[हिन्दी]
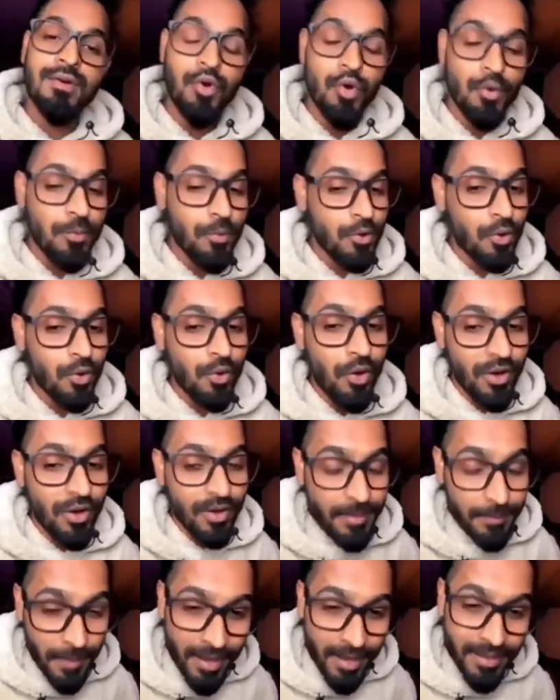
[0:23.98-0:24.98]
होप वो लोग
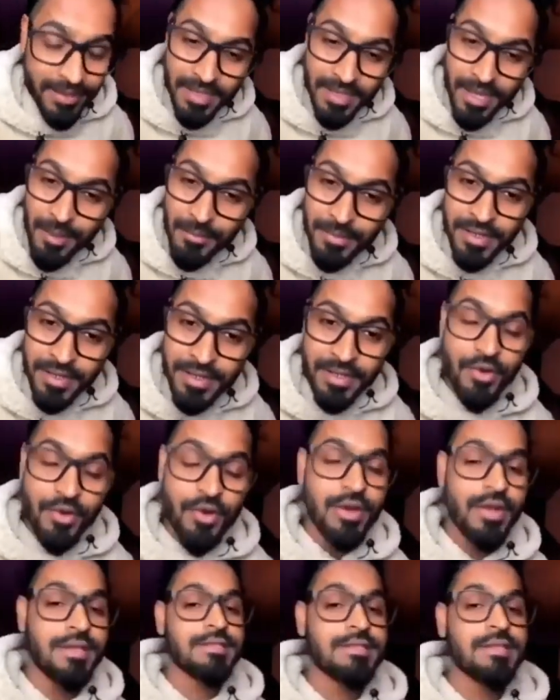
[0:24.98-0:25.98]
और भारी काम करे
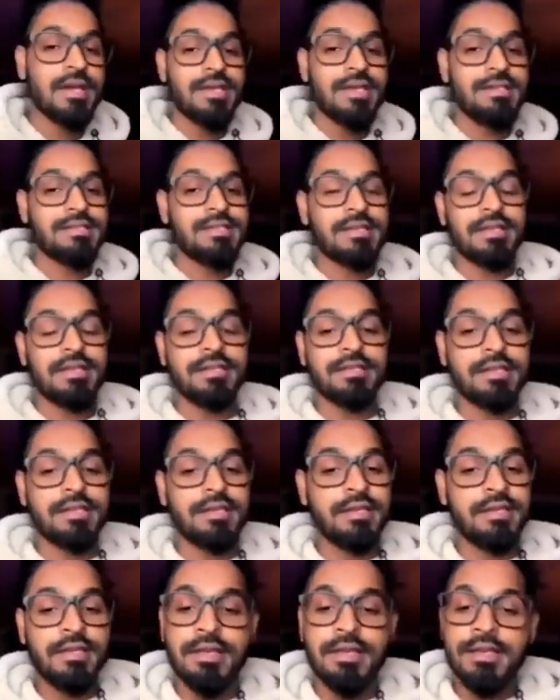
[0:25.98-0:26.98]
और अच्छा ऐसी
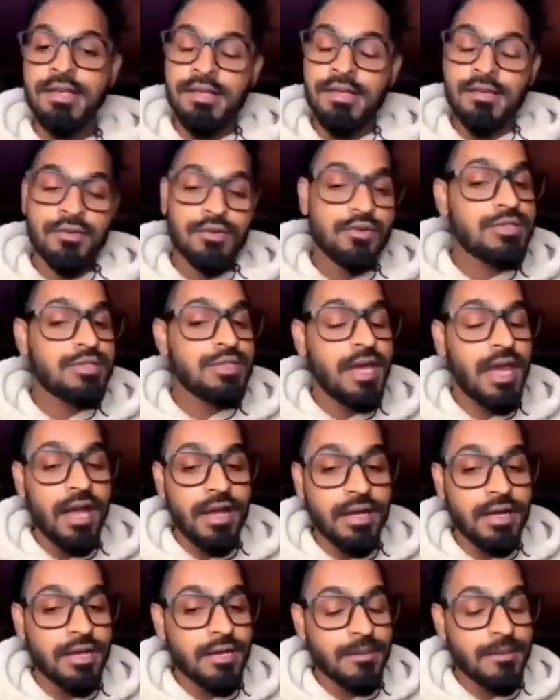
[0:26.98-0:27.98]
करते रहे कुछ
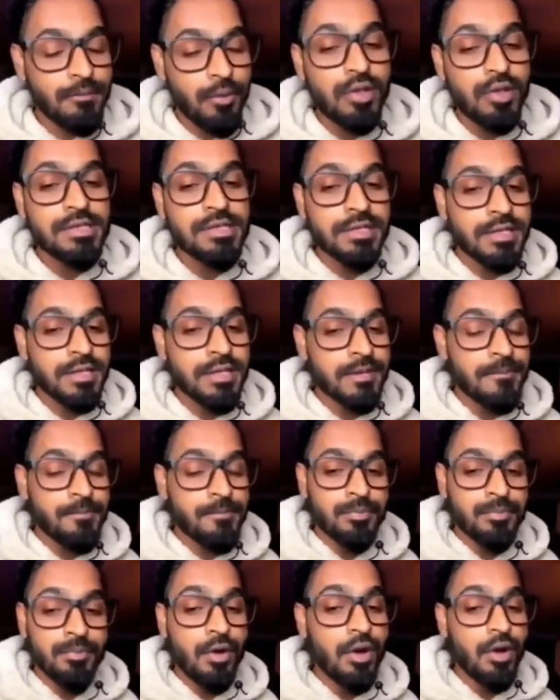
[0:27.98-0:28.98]
नया कर रहे बहुत सही है
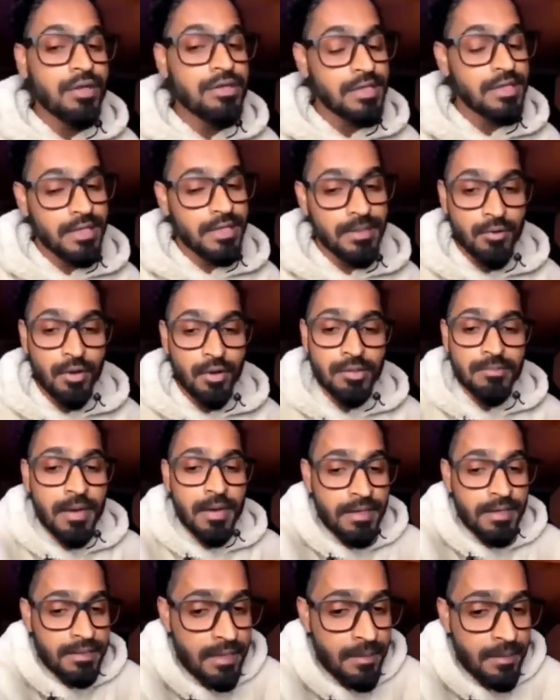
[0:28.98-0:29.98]
बहुत सही है बहुत
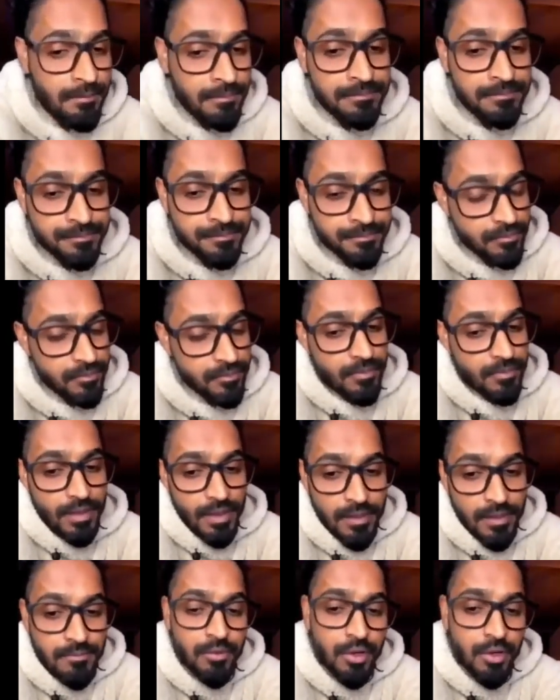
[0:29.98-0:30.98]
भारी काम
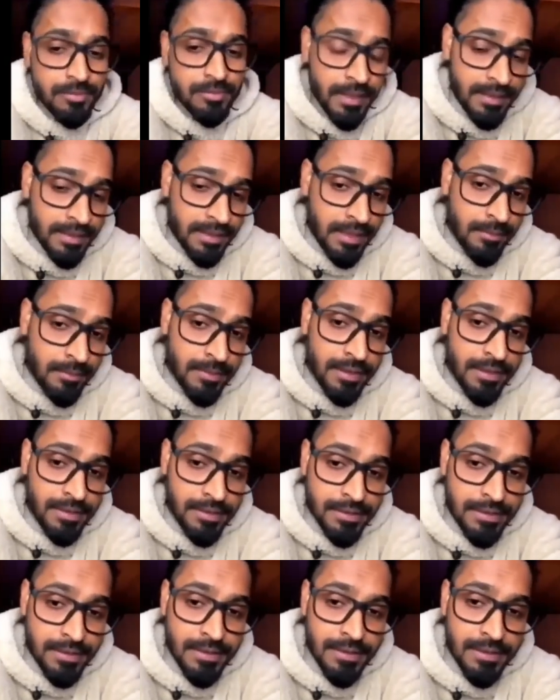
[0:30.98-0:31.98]
बहुत भारी काम
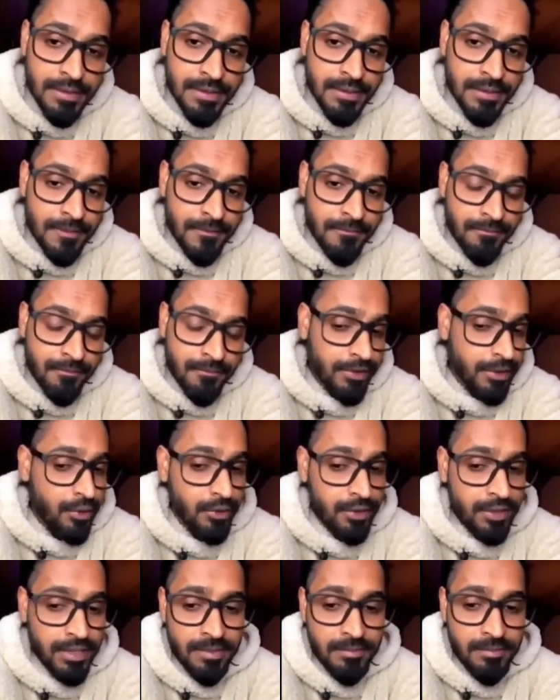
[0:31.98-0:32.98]
करे
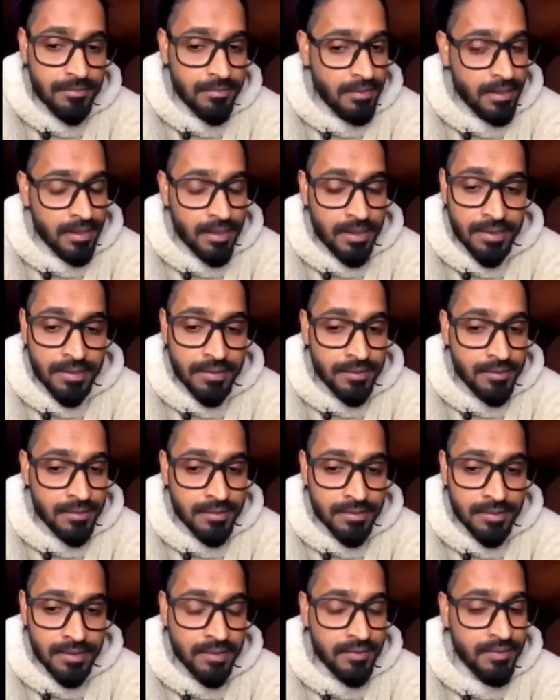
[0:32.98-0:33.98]
वीडियो टीम
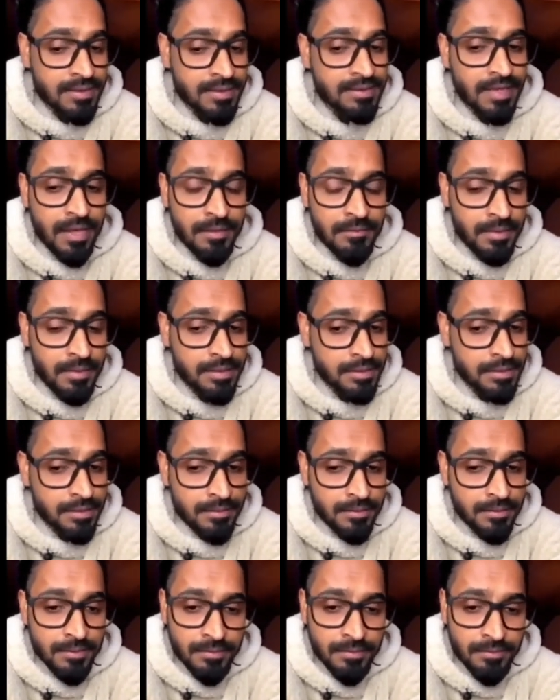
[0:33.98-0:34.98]
एंड इवन स्टैंड मज
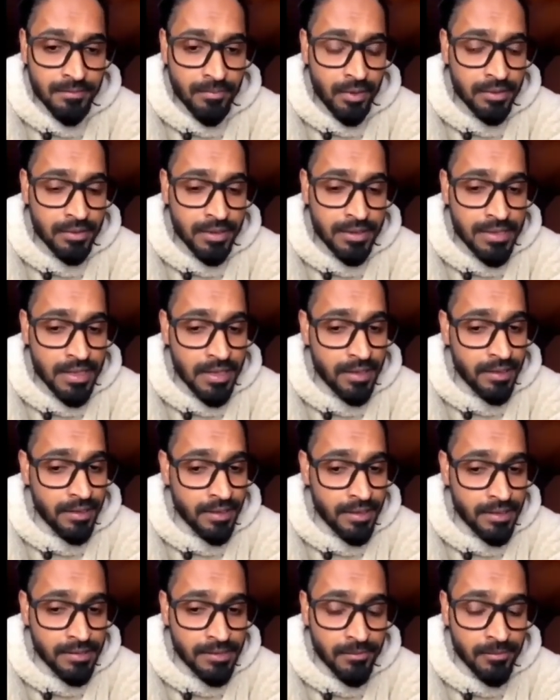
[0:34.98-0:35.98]
बहुत अच्छा
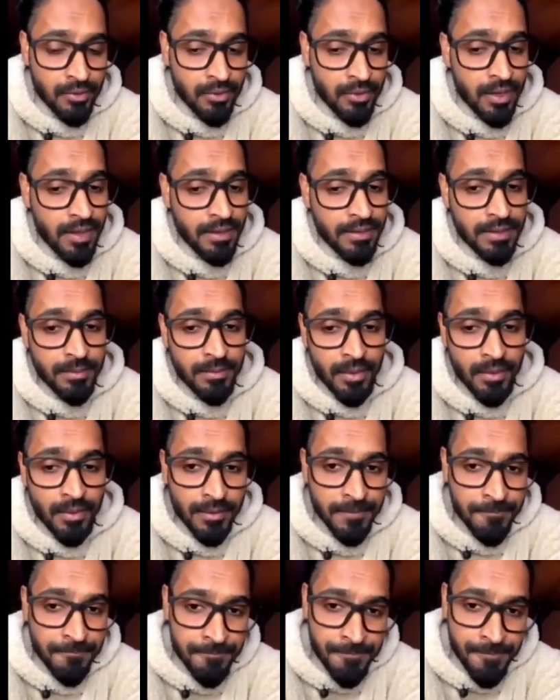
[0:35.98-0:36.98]
करे सब लोग हक हाँ है
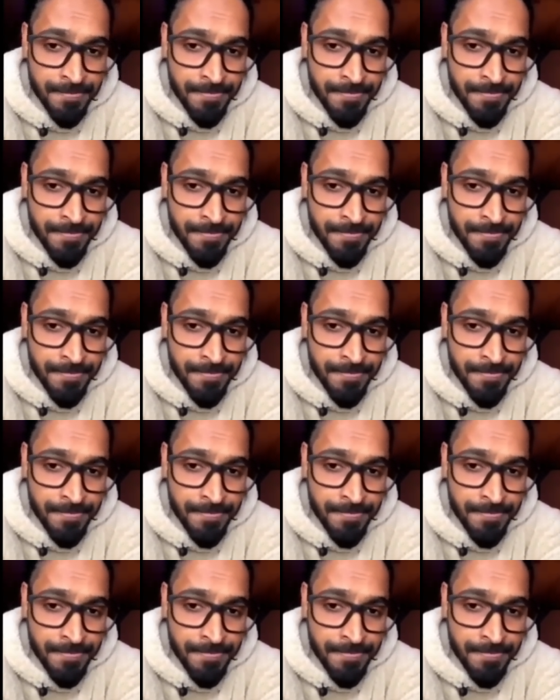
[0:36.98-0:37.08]
बाबा